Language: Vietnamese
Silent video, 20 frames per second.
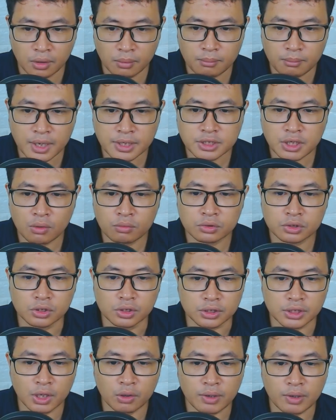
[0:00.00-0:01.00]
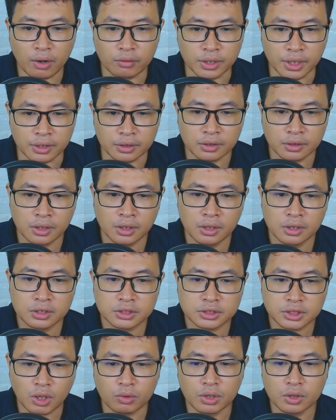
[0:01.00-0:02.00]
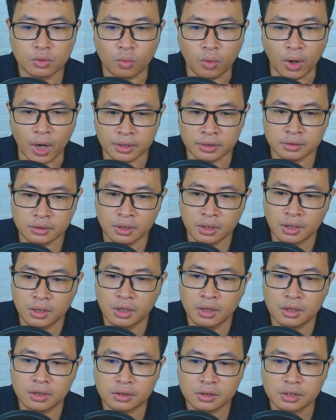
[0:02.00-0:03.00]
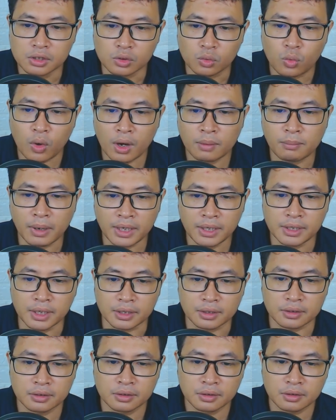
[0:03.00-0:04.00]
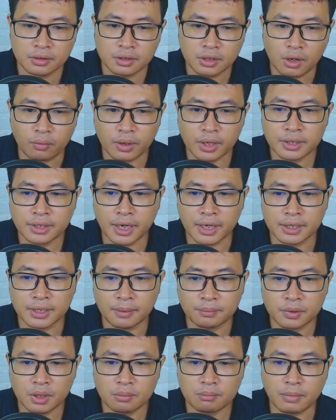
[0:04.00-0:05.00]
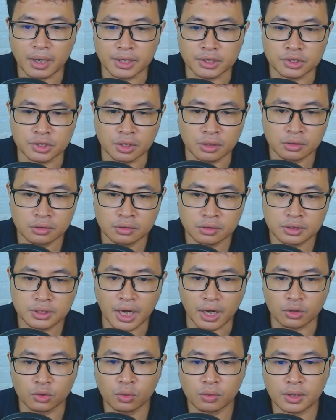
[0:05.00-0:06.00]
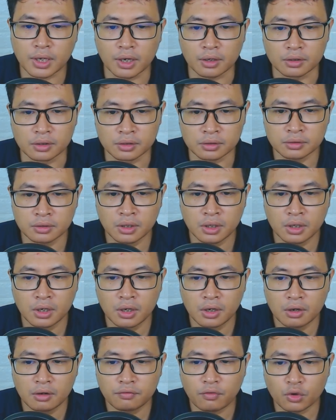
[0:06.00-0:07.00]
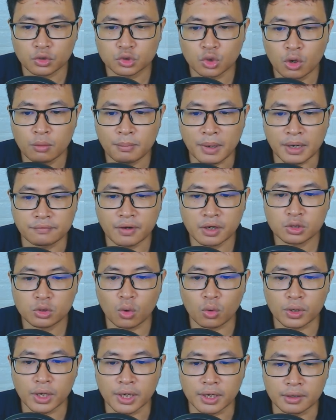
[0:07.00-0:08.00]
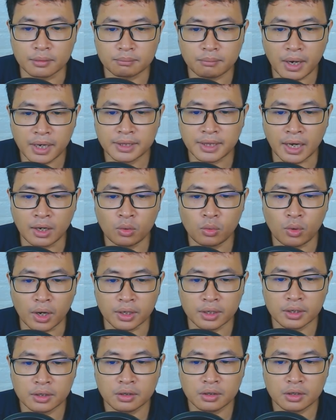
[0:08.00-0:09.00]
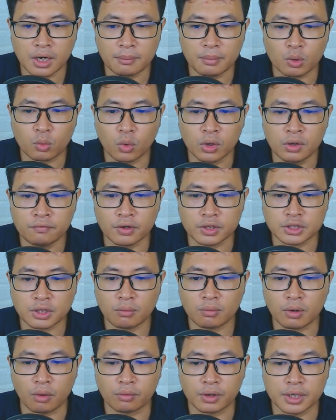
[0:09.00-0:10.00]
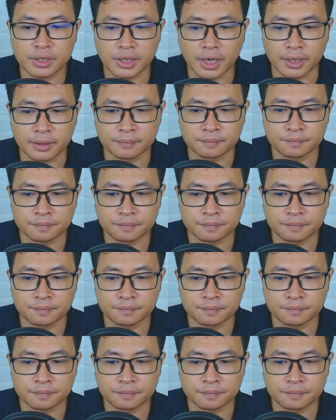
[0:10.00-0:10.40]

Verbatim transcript: Bên trong từ tiêu đạo điện Sau lưng của hắn Từ quang mãnh nhiệt Ngọc Kinh Thành lập tức bành trướng Càng lúc càng lớn Vô số mảnh vỡ tổ đình bay tán loạn Đã bị cuốn vào trong Ngọc Kinh Thành